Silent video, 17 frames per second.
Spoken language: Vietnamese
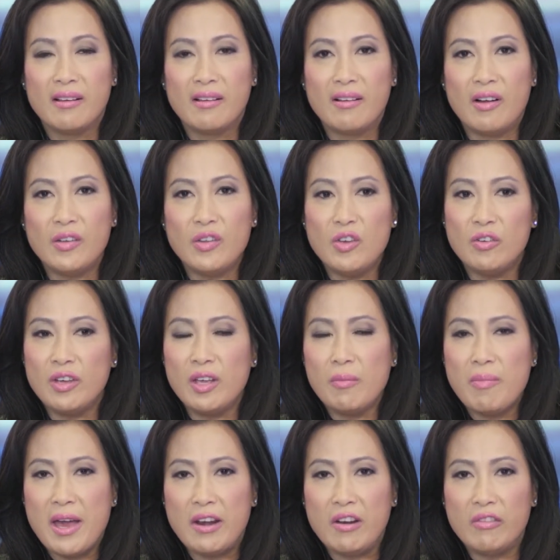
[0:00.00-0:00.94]
có những cái
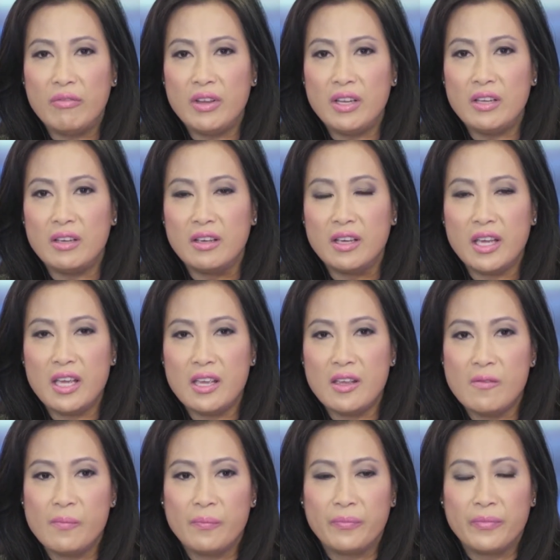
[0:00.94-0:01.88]
benefit những cái
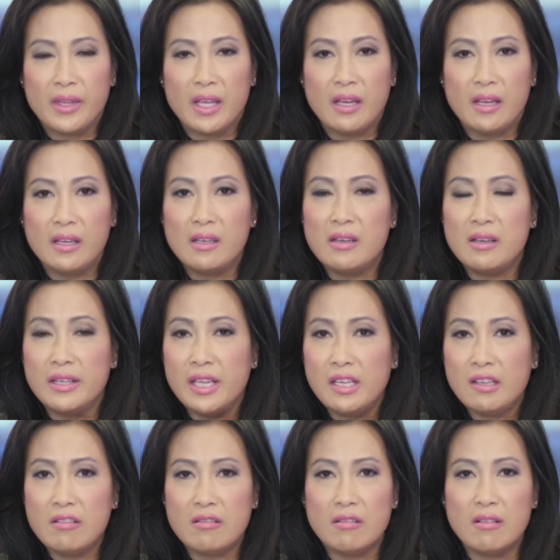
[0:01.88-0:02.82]
lợi
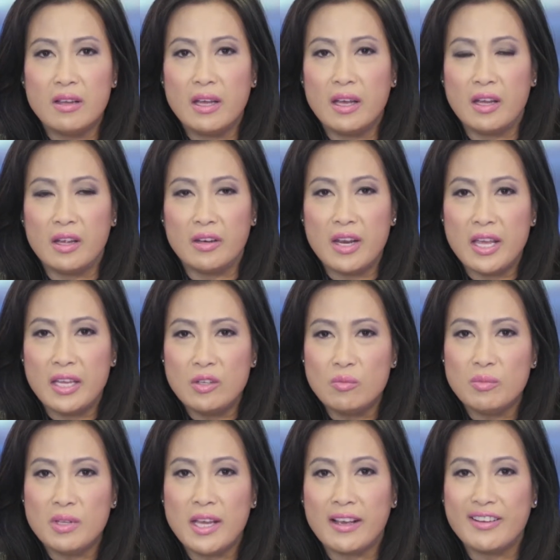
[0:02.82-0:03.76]
ích à, để
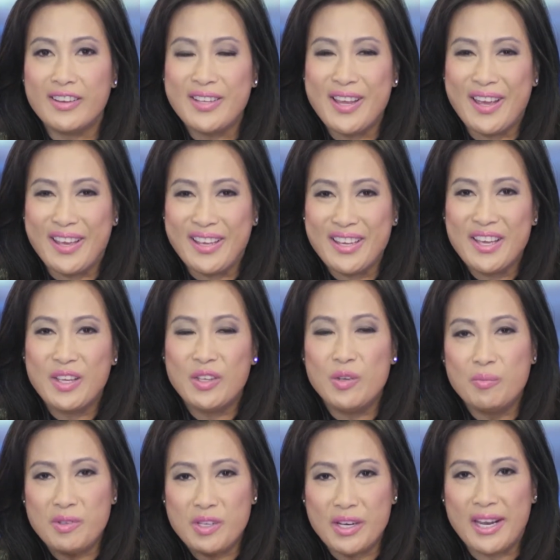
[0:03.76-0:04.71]
chúng ta có thể
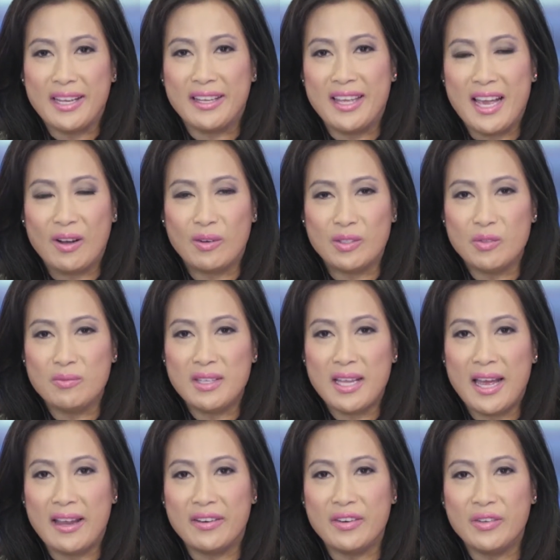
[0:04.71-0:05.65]
giúp cho làn da của chúng
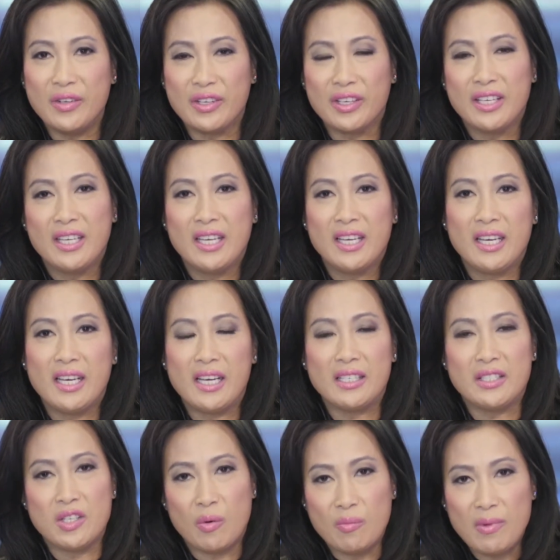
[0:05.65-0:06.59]
ta được à,
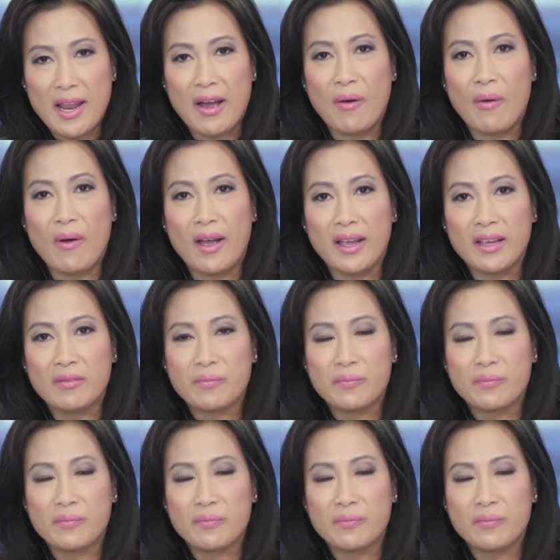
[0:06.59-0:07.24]
chống lão hóa